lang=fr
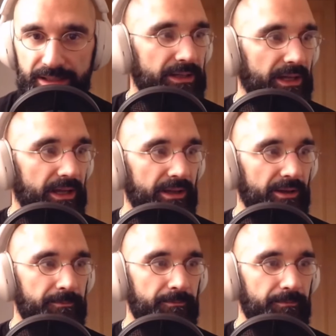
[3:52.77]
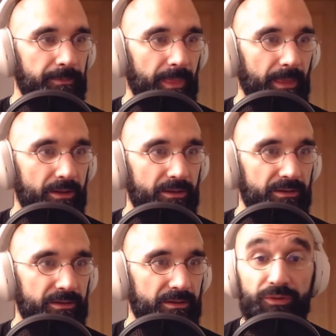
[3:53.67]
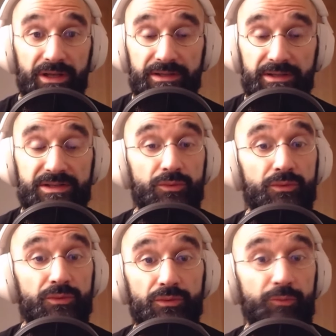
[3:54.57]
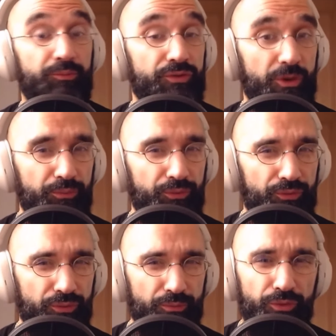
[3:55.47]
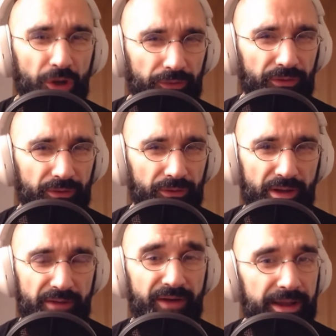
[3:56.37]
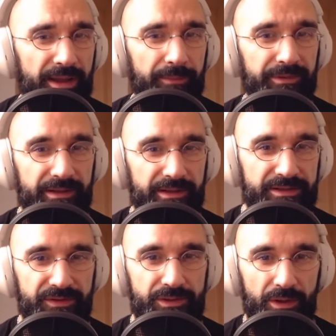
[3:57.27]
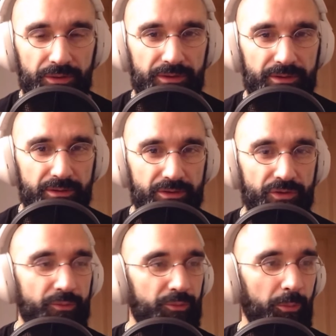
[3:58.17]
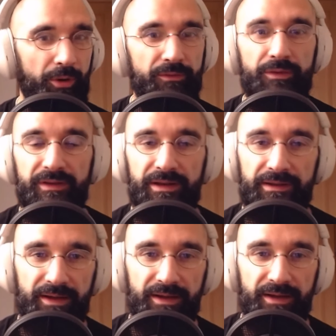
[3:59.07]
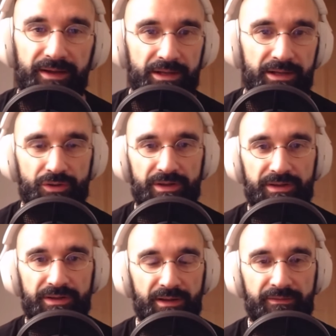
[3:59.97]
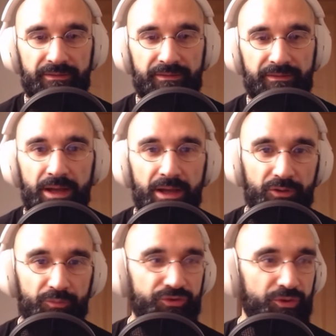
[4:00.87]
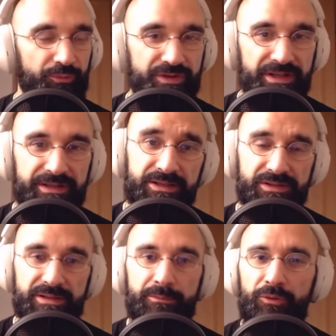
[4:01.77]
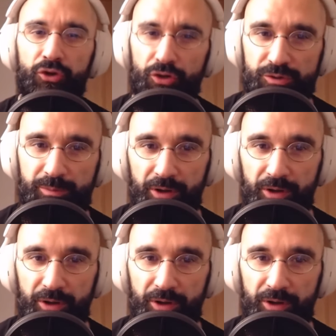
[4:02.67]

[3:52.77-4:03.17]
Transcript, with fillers: des contraintes qui sont de plus en plus mutantes et variables d'un individu à l'autre, J'en veux pour preuve le télétravail, les gens qui travaillent euh, de plus en plus à distance, les modes de transport